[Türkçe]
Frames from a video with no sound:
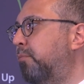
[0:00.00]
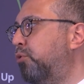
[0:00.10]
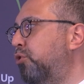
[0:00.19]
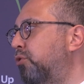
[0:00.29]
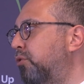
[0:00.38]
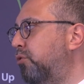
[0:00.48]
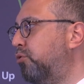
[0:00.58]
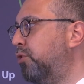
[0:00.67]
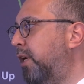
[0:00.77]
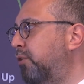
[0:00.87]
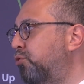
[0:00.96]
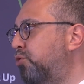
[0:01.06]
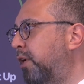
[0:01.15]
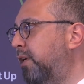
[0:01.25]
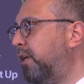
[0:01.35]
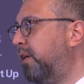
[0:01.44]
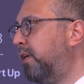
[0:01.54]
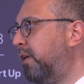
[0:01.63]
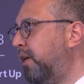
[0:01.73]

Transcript: bugün dünyada 3 ana e,